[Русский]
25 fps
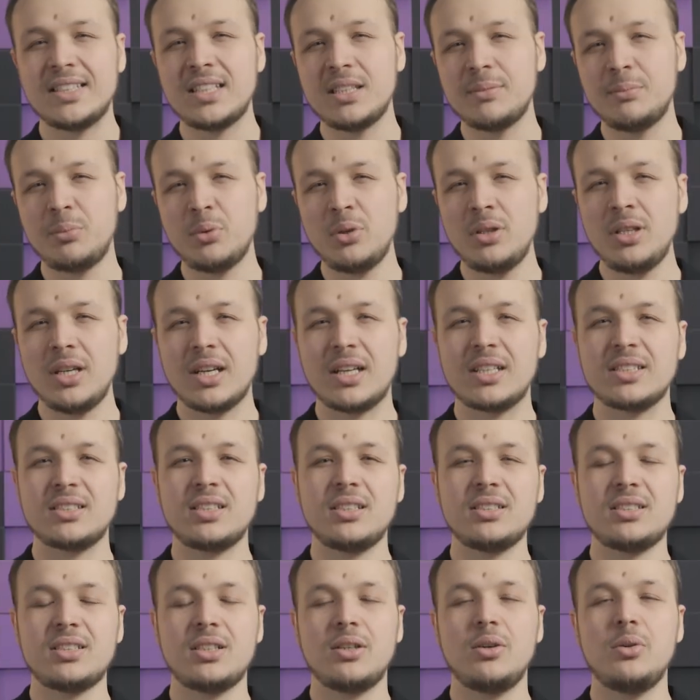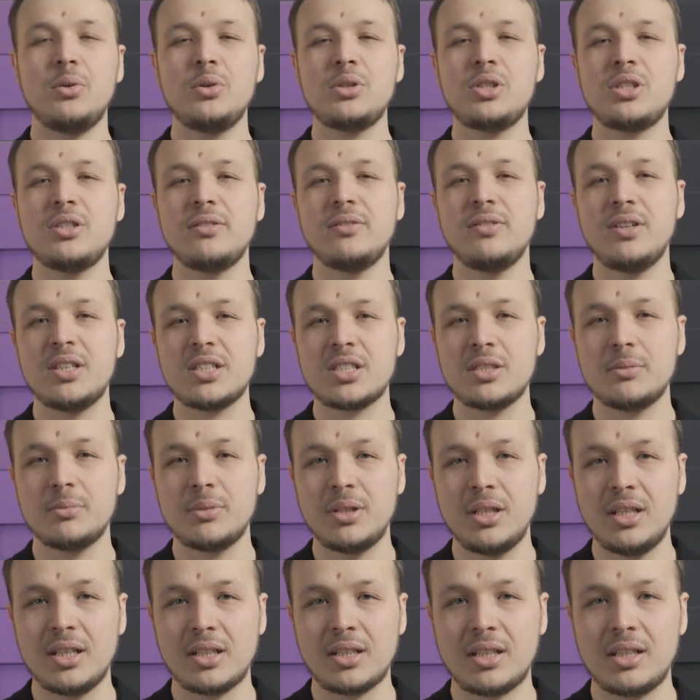Этот бой оказался очень
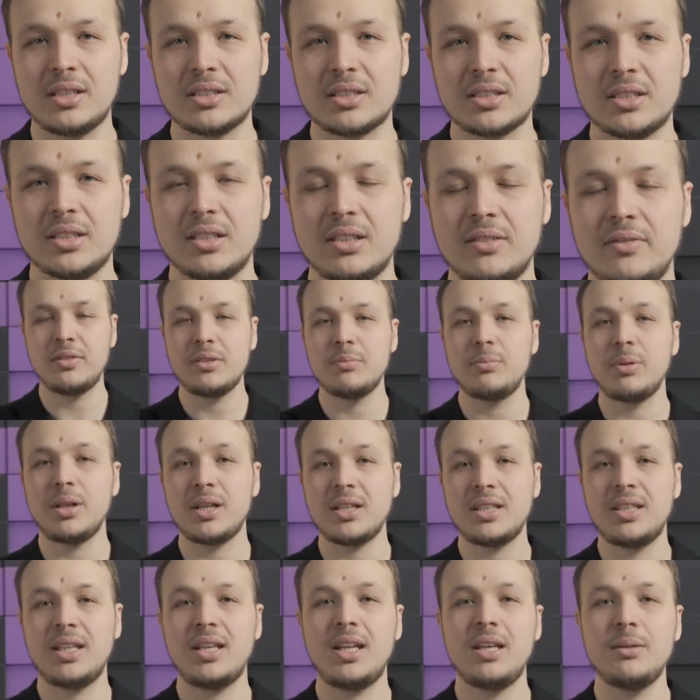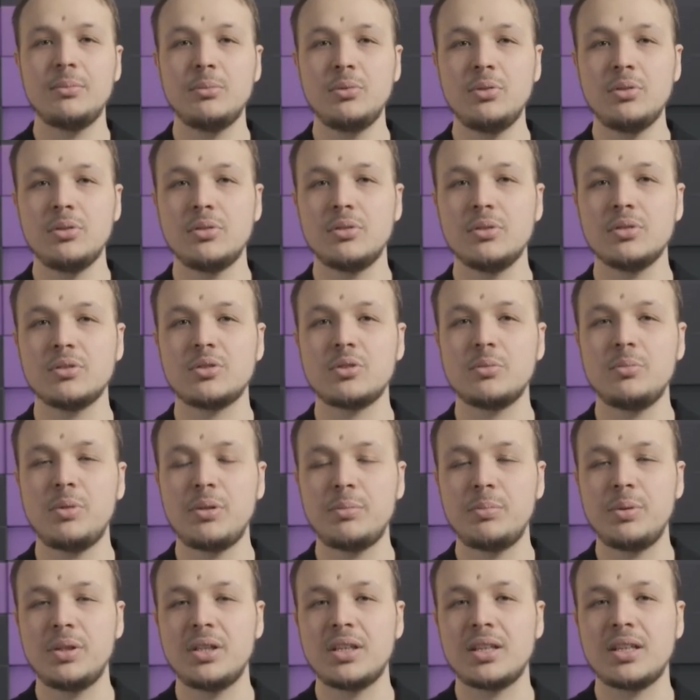важным для ирландца, ведь благодаря ему он
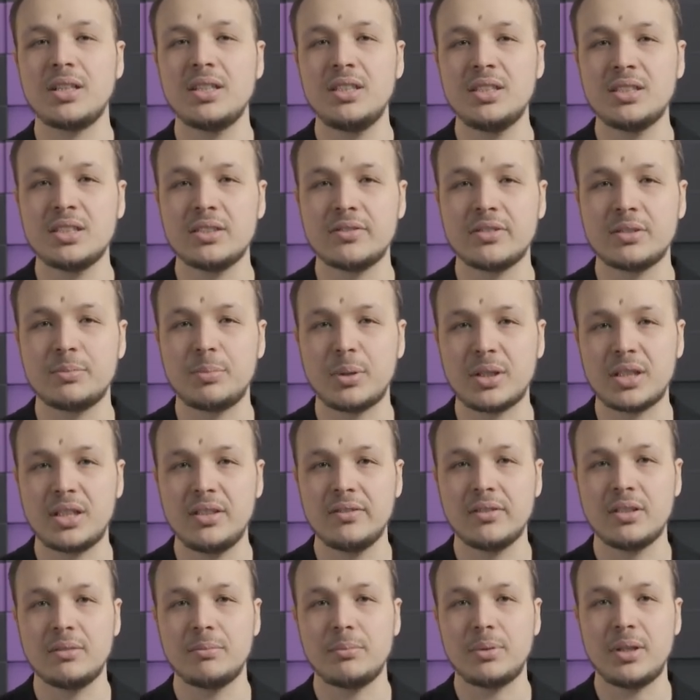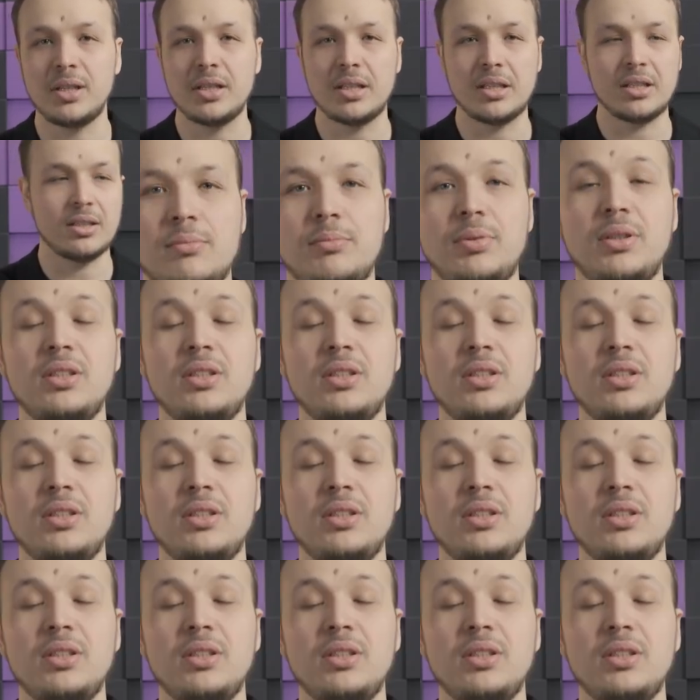сумел переродиться в спортивном плане.